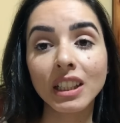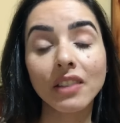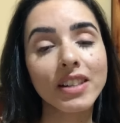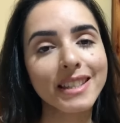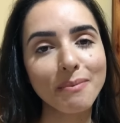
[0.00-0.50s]

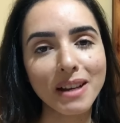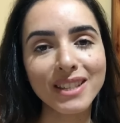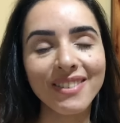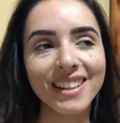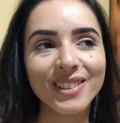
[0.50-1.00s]
E vai ser
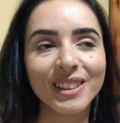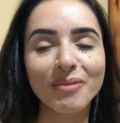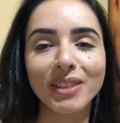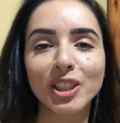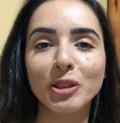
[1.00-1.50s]
mais fácil
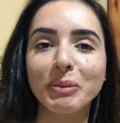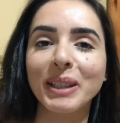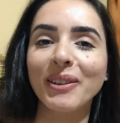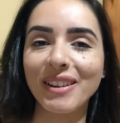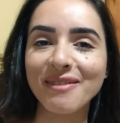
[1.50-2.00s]
também, gente,
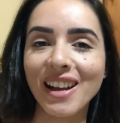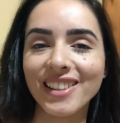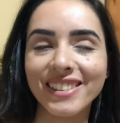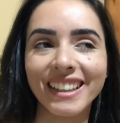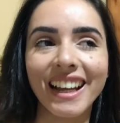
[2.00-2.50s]
porque não é
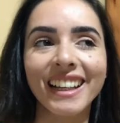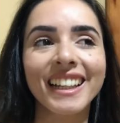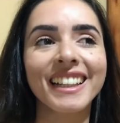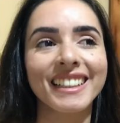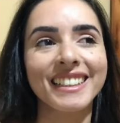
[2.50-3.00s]
fácil, tá?
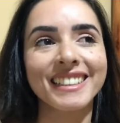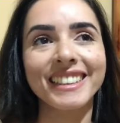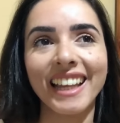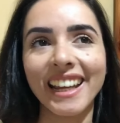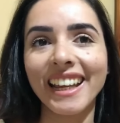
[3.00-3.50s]

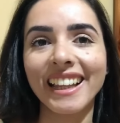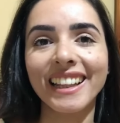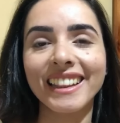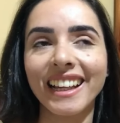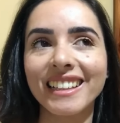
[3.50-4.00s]

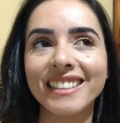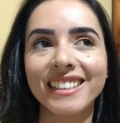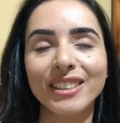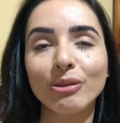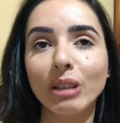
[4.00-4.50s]
Estela tá
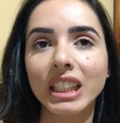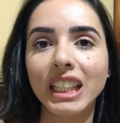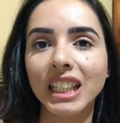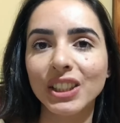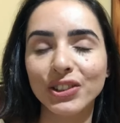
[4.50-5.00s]
assim, numa
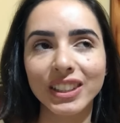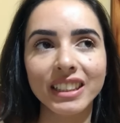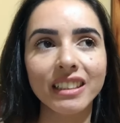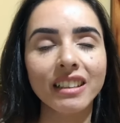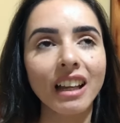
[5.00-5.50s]

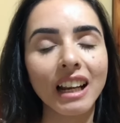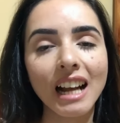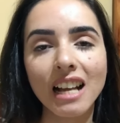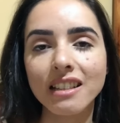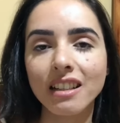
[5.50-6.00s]
energia, ela
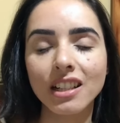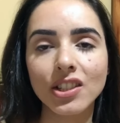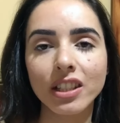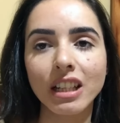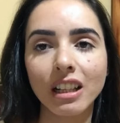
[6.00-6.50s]
gasta a
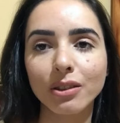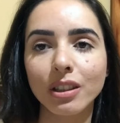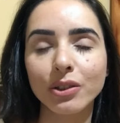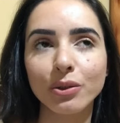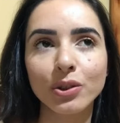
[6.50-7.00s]
energia dela
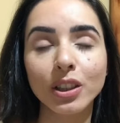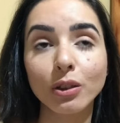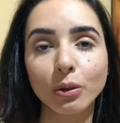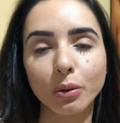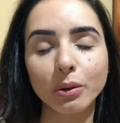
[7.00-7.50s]
durante o dia
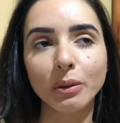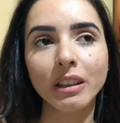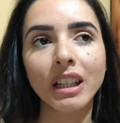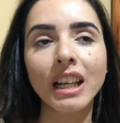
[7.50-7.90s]
todo.